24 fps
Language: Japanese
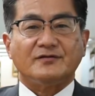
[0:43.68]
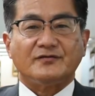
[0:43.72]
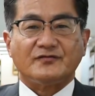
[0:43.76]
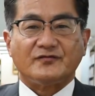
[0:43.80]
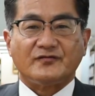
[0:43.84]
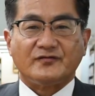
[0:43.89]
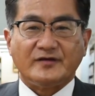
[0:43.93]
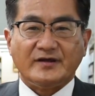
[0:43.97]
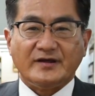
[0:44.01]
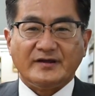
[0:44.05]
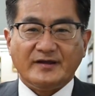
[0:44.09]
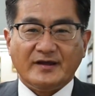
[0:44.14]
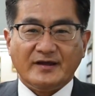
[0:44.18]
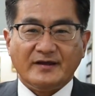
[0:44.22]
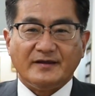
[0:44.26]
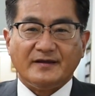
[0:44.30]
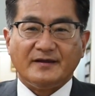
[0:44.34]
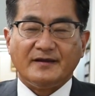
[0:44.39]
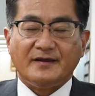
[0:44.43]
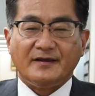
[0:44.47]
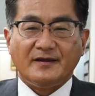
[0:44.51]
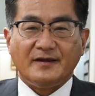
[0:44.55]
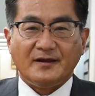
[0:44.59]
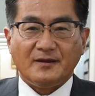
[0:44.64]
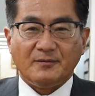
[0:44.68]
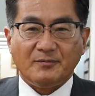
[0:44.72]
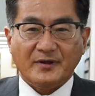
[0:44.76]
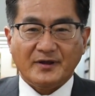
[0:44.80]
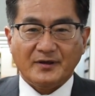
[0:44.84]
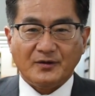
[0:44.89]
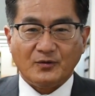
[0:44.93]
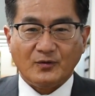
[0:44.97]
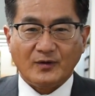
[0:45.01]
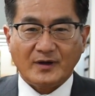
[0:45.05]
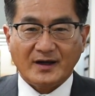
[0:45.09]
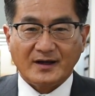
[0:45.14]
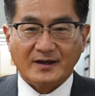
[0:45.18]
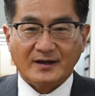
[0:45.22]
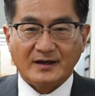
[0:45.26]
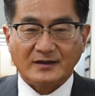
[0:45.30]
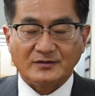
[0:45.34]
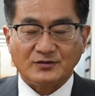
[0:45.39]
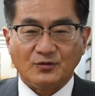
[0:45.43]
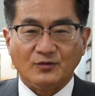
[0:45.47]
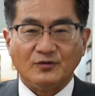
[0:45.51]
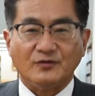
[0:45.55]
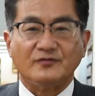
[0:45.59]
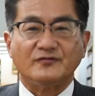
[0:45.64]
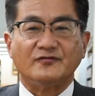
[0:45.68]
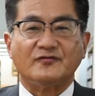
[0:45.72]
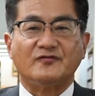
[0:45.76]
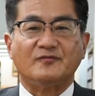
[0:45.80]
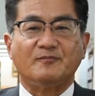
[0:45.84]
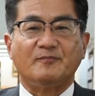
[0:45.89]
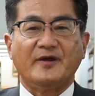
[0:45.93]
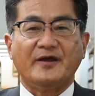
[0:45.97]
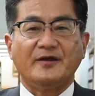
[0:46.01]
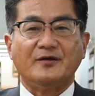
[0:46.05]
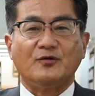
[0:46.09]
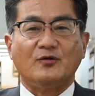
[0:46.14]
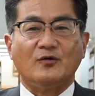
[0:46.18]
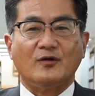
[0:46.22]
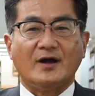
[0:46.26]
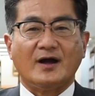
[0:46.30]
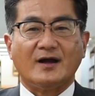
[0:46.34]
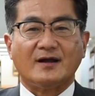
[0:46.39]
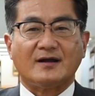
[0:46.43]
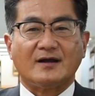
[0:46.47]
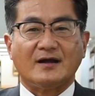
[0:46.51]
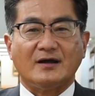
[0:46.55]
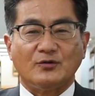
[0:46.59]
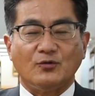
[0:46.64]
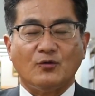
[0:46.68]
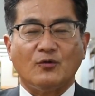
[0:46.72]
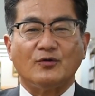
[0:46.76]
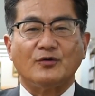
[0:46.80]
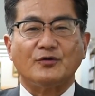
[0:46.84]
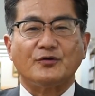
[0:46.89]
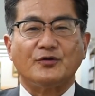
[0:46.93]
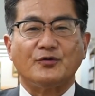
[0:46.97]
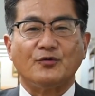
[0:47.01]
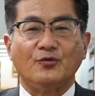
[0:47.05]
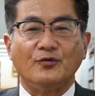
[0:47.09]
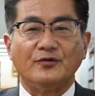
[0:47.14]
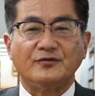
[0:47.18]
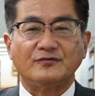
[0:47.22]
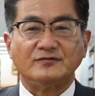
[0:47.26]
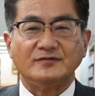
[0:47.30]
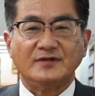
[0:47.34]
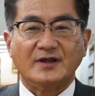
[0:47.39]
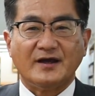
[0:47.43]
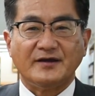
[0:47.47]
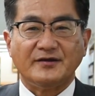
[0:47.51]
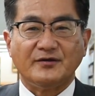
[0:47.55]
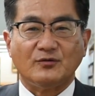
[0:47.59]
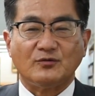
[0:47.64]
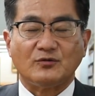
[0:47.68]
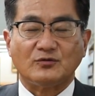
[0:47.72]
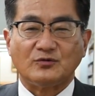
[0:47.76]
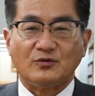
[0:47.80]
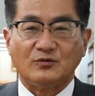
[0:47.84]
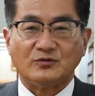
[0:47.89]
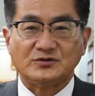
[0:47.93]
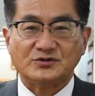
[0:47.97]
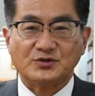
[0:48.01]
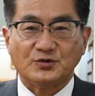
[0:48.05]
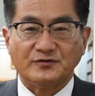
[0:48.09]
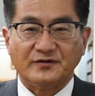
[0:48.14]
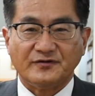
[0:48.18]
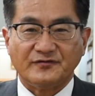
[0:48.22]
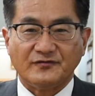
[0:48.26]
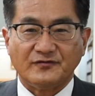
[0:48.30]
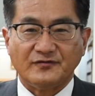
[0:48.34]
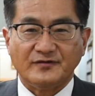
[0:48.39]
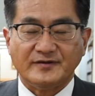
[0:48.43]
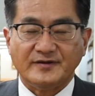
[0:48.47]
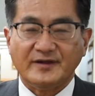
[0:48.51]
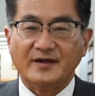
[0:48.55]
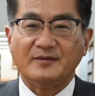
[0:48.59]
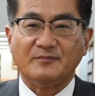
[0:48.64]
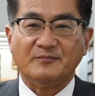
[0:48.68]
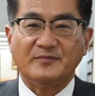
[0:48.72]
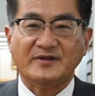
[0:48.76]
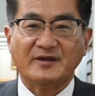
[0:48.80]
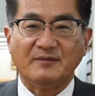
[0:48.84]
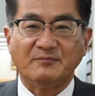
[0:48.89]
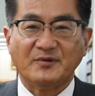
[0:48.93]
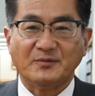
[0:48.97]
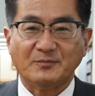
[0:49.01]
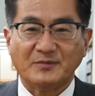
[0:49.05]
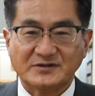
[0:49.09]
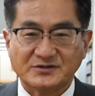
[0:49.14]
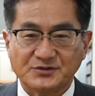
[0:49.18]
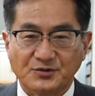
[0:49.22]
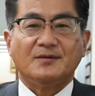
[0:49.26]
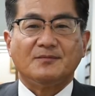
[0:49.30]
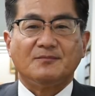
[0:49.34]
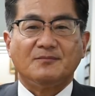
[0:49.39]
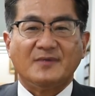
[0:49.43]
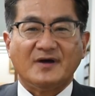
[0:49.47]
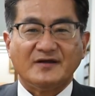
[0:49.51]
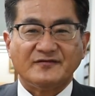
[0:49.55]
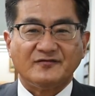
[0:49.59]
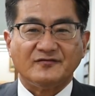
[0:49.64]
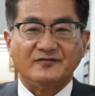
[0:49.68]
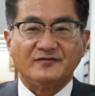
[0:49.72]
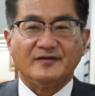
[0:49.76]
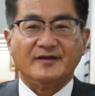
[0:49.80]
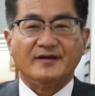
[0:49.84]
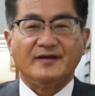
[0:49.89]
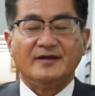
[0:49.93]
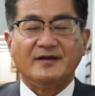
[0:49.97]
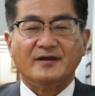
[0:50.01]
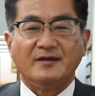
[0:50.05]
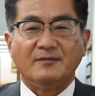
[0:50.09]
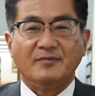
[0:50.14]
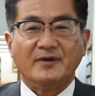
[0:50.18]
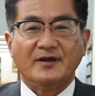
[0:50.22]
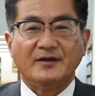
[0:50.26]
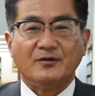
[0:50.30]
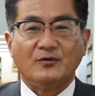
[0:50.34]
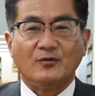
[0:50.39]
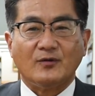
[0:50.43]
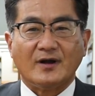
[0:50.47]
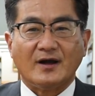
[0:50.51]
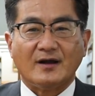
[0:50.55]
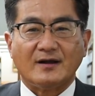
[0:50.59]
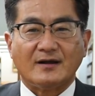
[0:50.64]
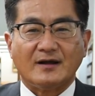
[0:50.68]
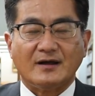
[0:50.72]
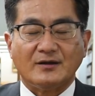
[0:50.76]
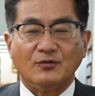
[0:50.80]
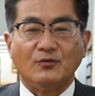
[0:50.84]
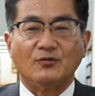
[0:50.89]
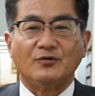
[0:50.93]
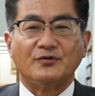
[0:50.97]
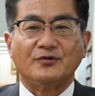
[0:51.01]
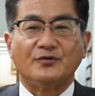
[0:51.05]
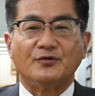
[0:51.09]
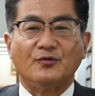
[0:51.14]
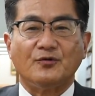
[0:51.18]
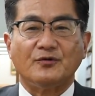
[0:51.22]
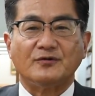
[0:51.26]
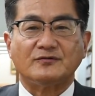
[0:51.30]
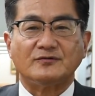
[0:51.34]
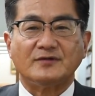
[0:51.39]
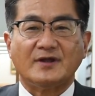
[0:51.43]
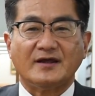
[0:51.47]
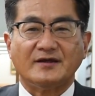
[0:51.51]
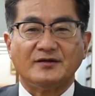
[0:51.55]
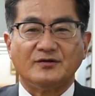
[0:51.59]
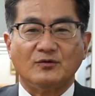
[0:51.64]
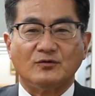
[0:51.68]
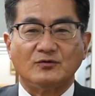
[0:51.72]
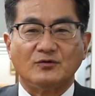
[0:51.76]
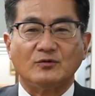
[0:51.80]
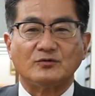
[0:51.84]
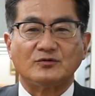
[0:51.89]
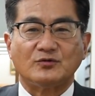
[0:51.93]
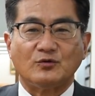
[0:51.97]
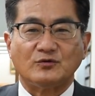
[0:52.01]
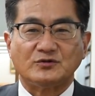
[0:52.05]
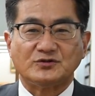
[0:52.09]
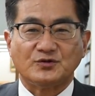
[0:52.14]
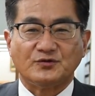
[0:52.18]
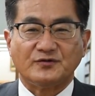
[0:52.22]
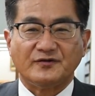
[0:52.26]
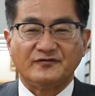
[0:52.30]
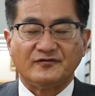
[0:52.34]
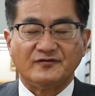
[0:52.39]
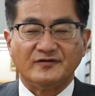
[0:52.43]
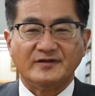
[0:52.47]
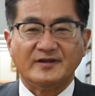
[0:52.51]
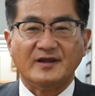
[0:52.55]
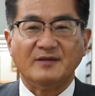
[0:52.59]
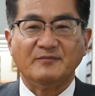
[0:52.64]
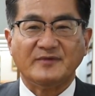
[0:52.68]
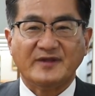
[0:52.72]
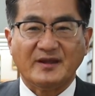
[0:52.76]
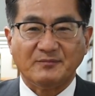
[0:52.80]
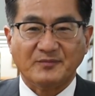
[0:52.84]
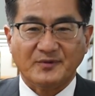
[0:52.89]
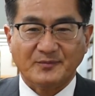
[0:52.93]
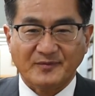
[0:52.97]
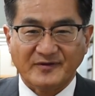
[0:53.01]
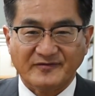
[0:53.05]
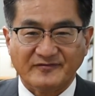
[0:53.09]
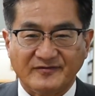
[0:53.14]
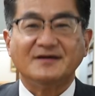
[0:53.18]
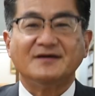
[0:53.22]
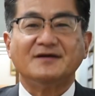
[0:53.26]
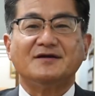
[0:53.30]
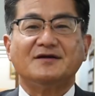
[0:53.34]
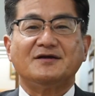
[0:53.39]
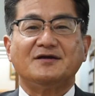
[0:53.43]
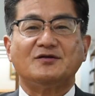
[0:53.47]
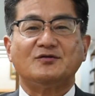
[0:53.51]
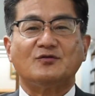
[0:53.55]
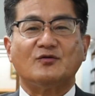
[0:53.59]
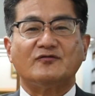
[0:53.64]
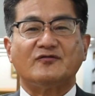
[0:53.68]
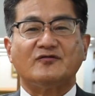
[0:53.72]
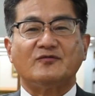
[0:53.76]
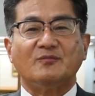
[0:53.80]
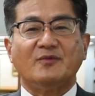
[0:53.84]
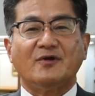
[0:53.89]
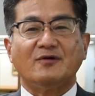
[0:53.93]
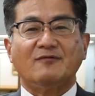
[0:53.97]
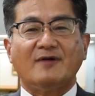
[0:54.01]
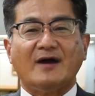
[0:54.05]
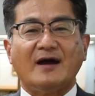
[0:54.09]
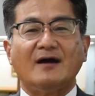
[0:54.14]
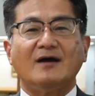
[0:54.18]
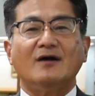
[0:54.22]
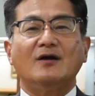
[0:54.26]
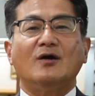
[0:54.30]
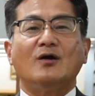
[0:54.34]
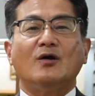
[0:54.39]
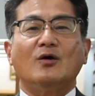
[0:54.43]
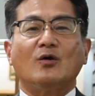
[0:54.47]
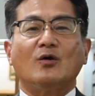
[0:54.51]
次に英米語学科とスペイン語学科の教育内容の特徴について見てみましょうまず英米語学科の教育内容の特徴について見てみます1つ目は